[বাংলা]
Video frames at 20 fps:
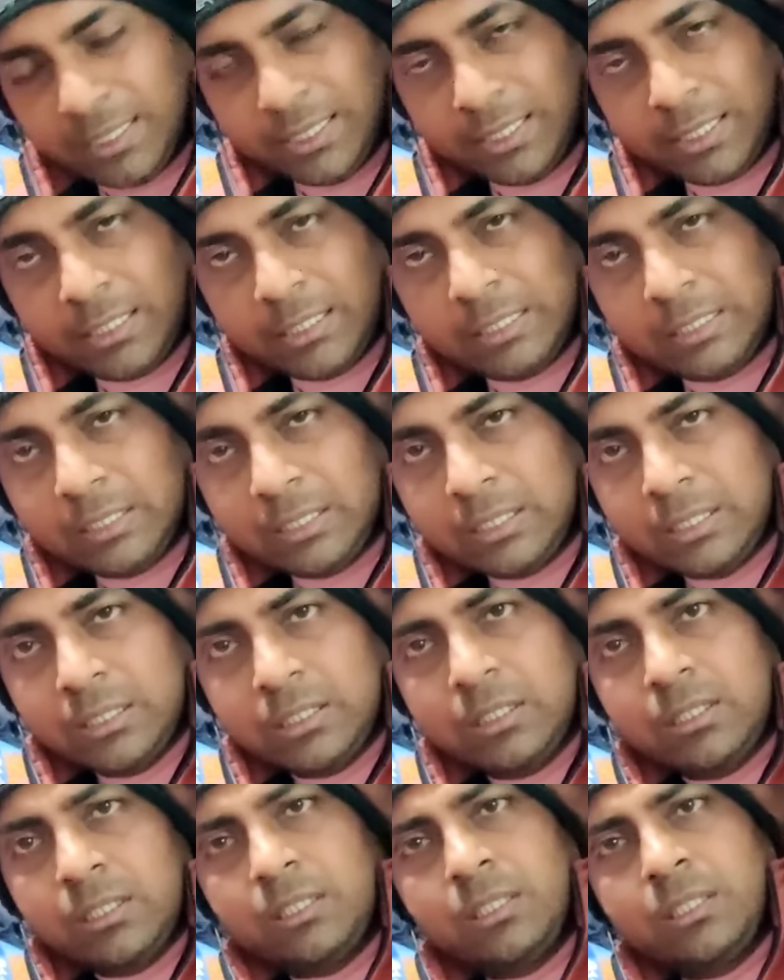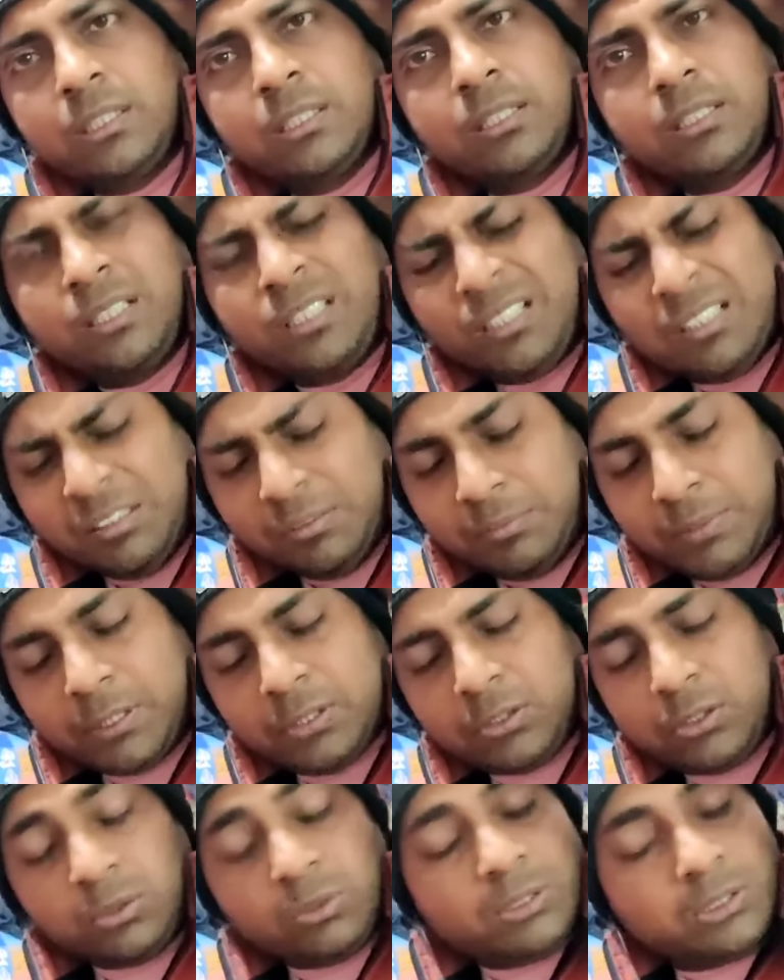থেকে
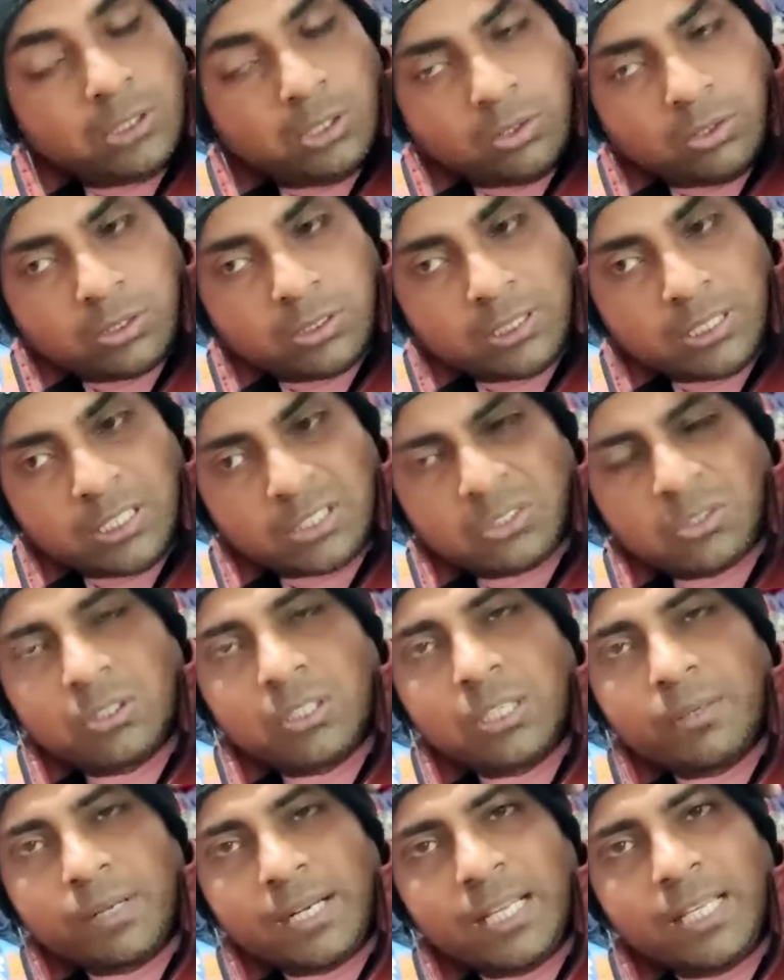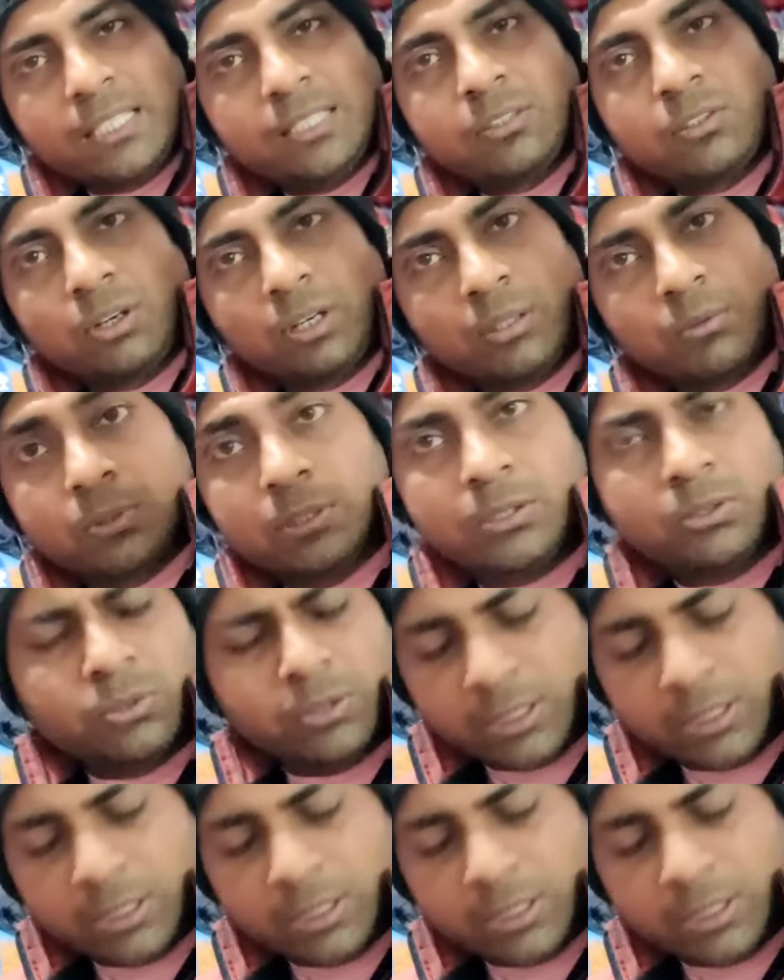বেরোতেও ইচ্ছা করছে না সন্ধ্যাবেলায় ঘরের মধ্যে